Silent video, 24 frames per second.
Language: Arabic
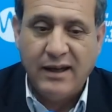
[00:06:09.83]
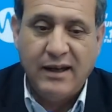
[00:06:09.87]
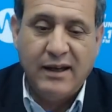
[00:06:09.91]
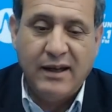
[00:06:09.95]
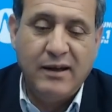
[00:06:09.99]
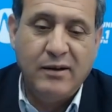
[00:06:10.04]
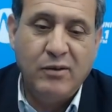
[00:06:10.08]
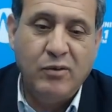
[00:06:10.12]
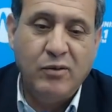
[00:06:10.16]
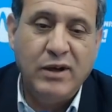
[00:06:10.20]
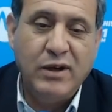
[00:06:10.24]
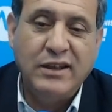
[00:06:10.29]

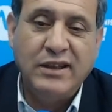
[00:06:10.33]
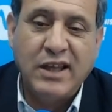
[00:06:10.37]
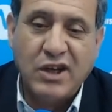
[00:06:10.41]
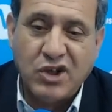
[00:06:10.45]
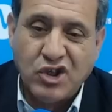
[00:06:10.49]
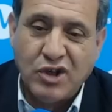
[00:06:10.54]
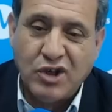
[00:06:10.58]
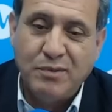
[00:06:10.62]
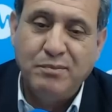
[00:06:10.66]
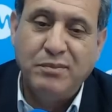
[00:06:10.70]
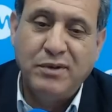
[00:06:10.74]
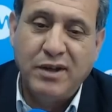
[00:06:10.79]
ولا
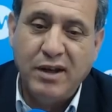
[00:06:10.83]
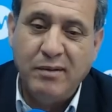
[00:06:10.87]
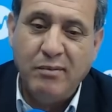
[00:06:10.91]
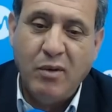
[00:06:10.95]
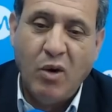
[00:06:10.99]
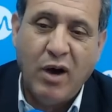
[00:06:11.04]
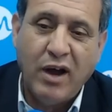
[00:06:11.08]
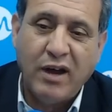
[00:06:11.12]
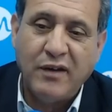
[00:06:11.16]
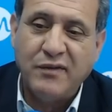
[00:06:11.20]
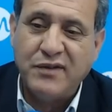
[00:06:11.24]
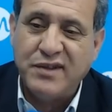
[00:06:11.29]
ترجمه
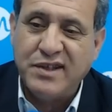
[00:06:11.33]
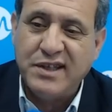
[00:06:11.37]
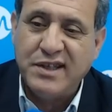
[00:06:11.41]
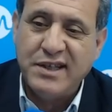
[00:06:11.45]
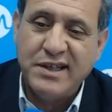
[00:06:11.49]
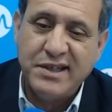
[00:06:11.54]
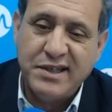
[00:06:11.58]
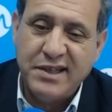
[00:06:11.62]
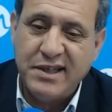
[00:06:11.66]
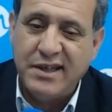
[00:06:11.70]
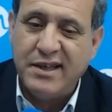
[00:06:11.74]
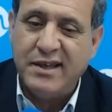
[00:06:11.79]
المواقف
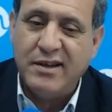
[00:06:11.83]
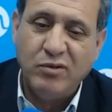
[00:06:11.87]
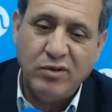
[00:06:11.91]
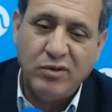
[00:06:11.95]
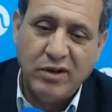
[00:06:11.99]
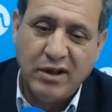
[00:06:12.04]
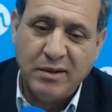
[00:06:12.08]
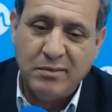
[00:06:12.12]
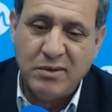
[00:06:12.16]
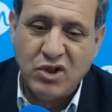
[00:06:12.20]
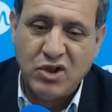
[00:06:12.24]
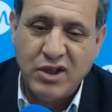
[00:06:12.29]
السياسيه
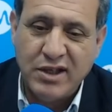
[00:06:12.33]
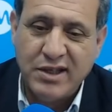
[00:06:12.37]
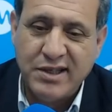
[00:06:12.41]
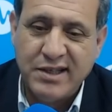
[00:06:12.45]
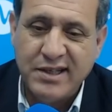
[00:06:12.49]
والتمشيات